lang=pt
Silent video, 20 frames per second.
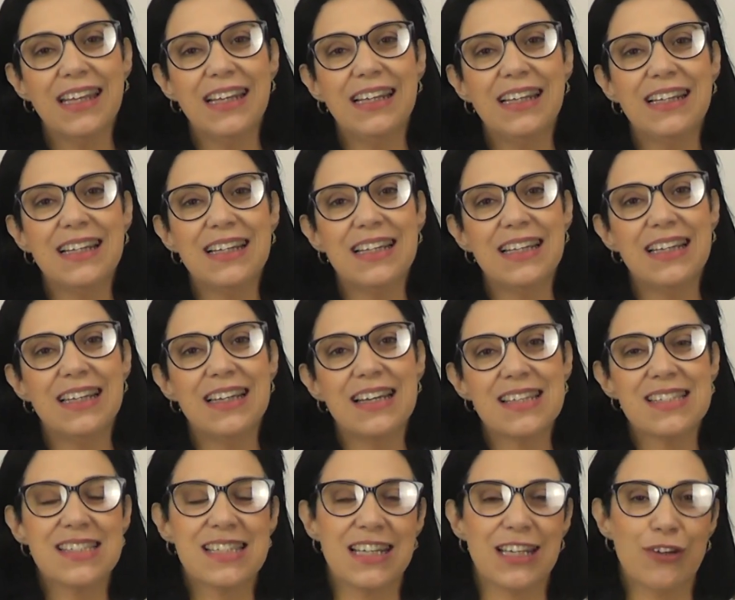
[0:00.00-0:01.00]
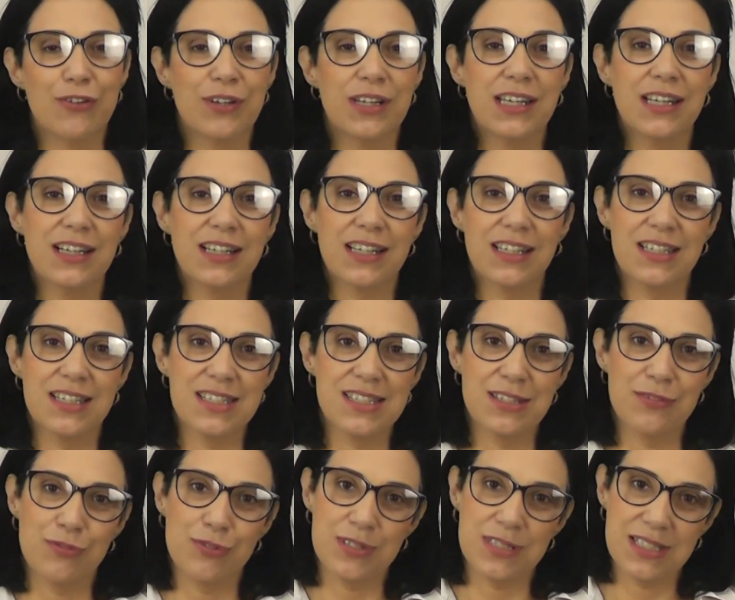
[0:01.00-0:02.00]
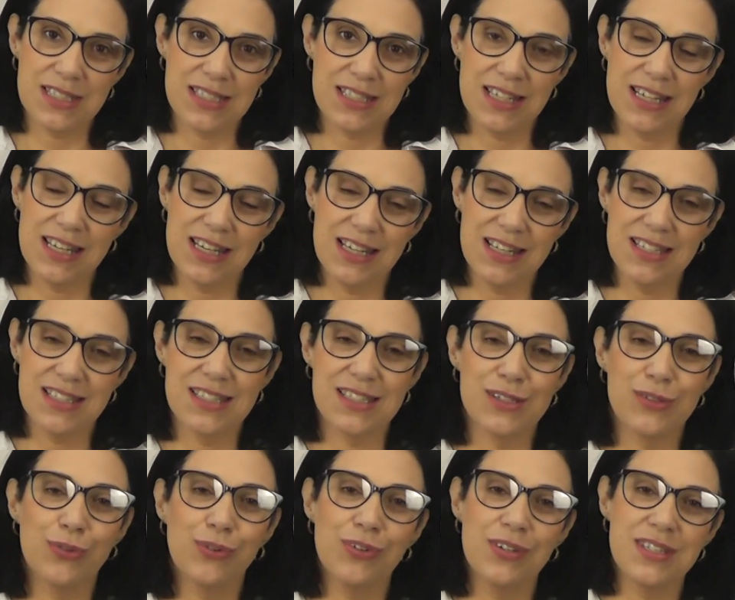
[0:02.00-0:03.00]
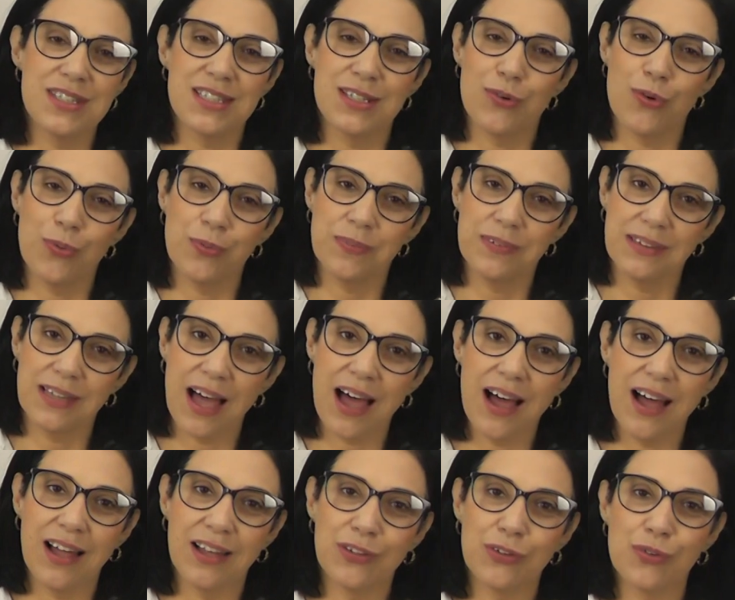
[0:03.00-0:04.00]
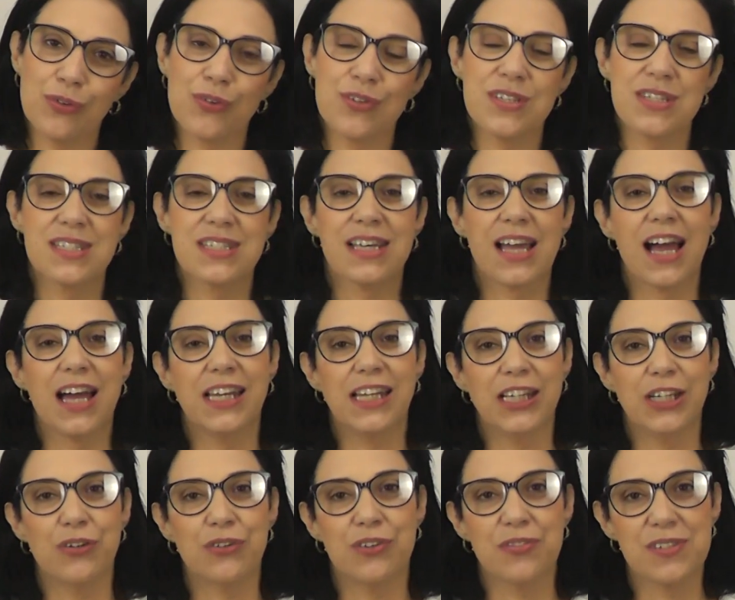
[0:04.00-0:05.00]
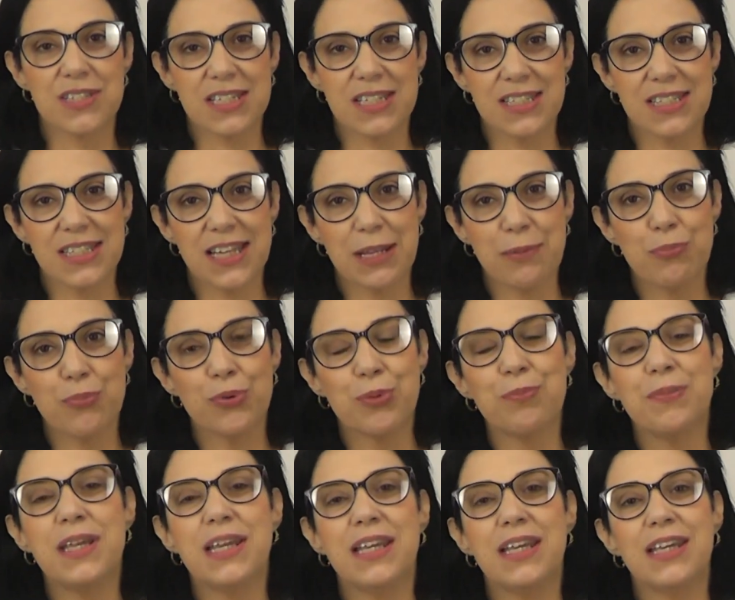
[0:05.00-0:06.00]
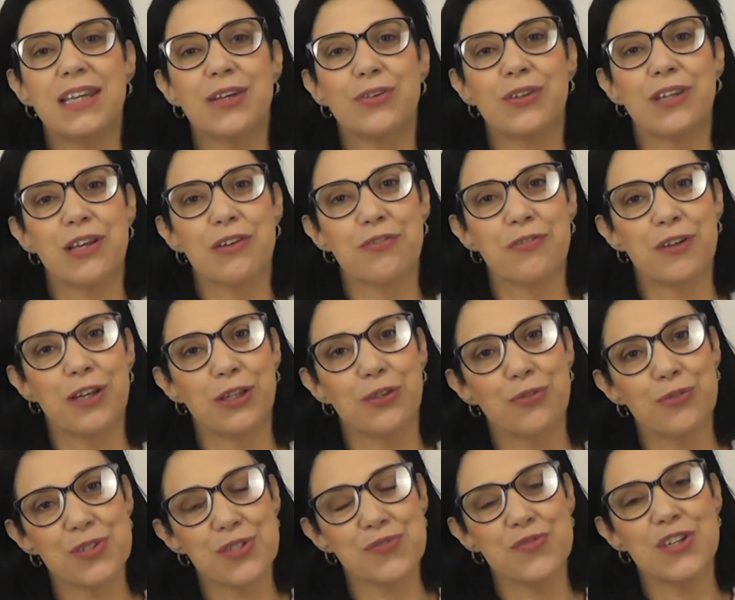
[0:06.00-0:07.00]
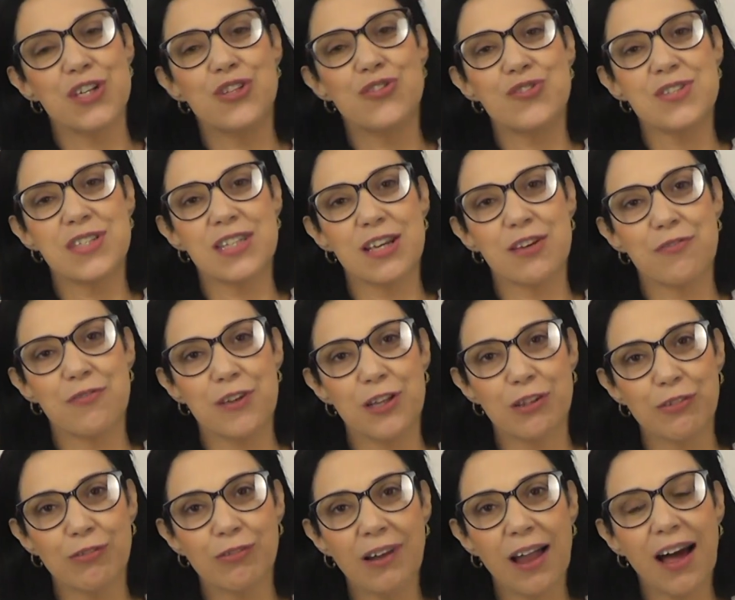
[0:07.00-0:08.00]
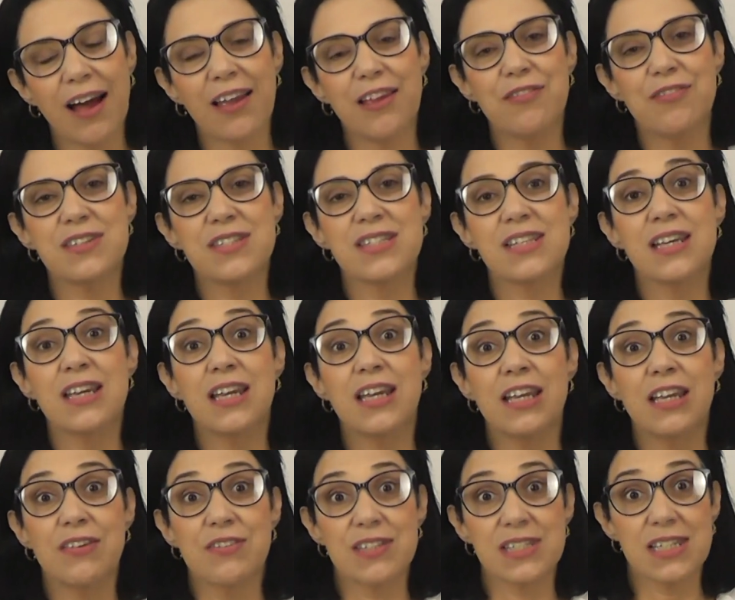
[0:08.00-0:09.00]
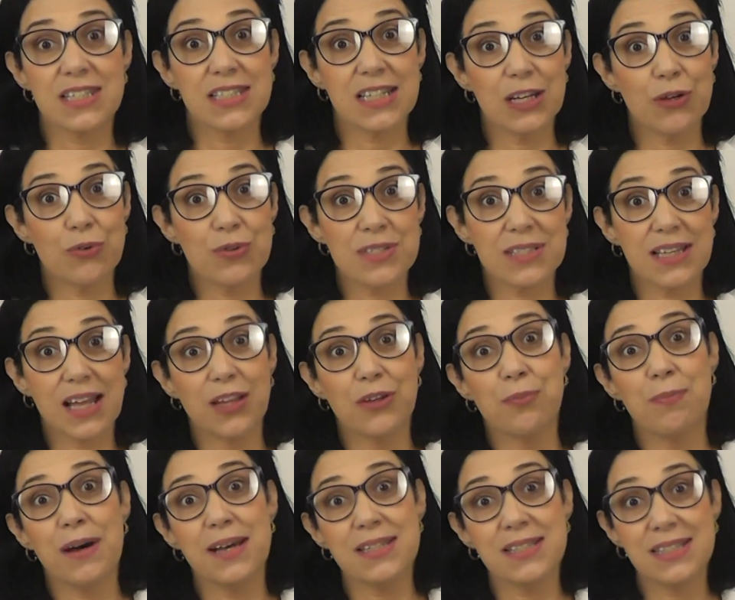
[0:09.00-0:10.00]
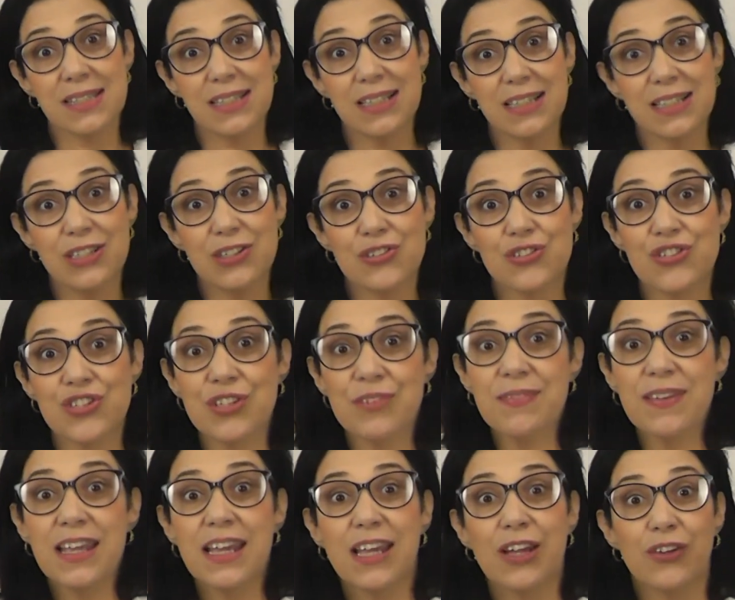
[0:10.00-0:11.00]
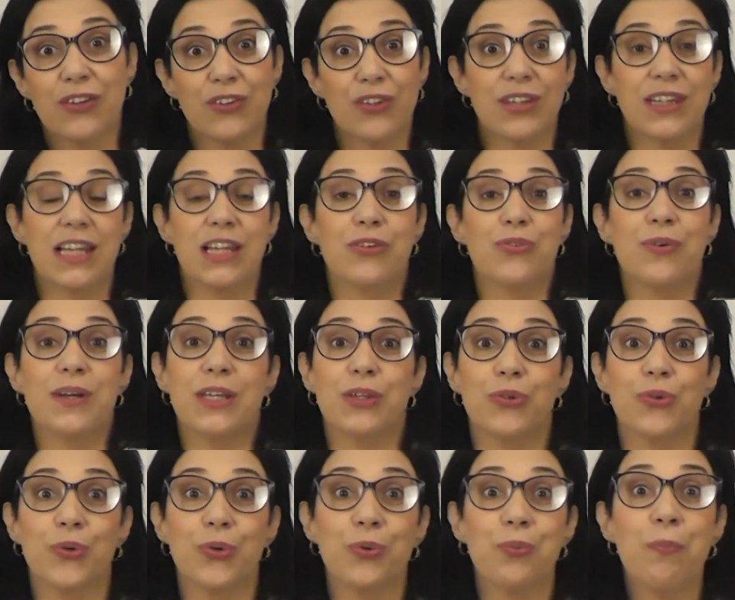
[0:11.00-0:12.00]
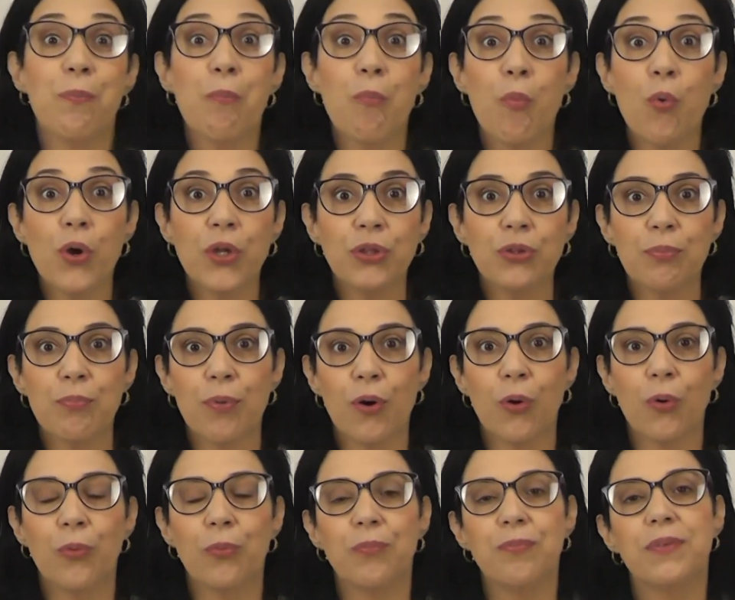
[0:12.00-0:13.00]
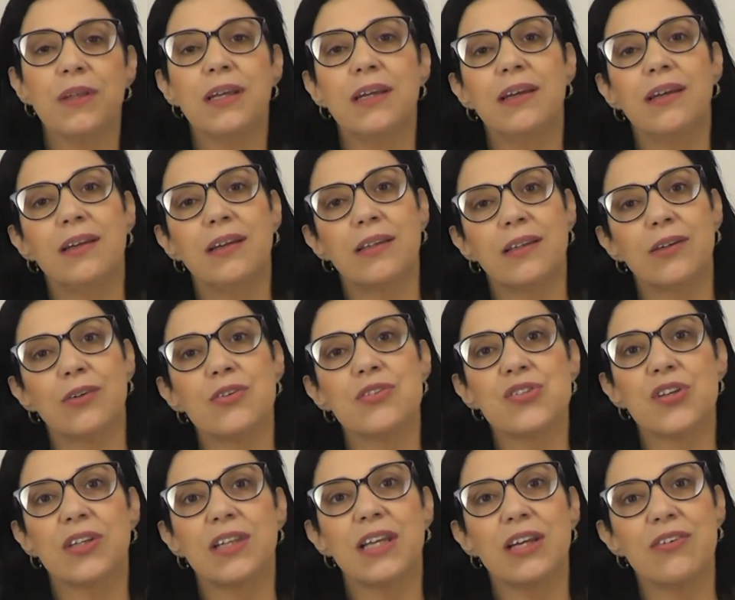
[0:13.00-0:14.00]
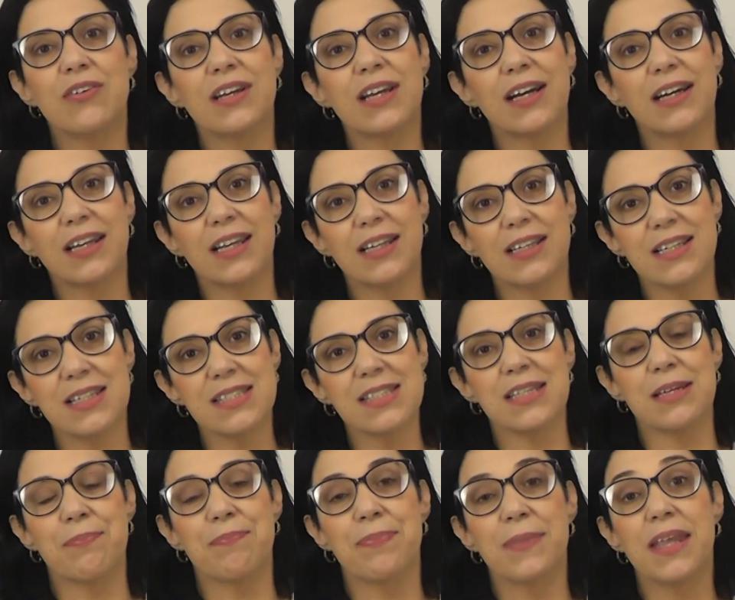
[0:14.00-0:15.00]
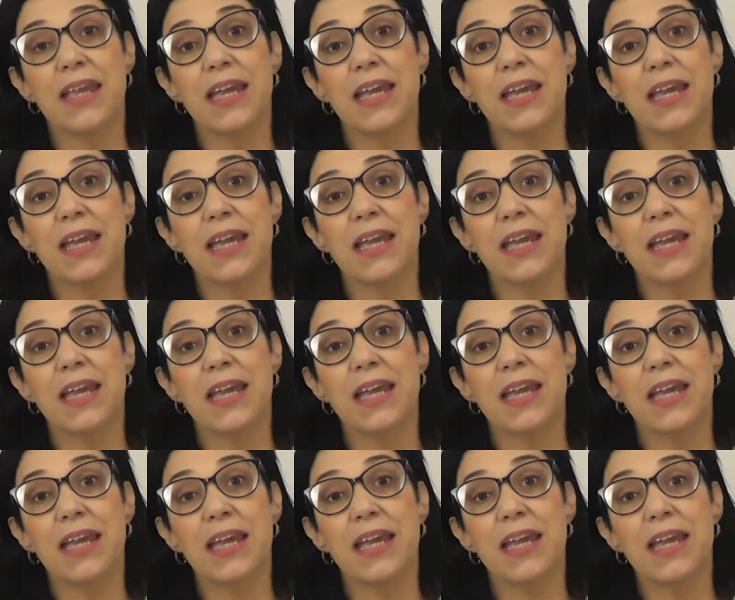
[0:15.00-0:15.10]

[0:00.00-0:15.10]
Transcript: E assim, eu queria agradecer vocês, todo esse contato, todo esse carinho que vocês têm por mim, que eu tenho feito os vídeos, tenho feito lives, e vocês têm gostado bastante. Eu tô tendo um retorno muito bom, então eu só tenho que agradecer.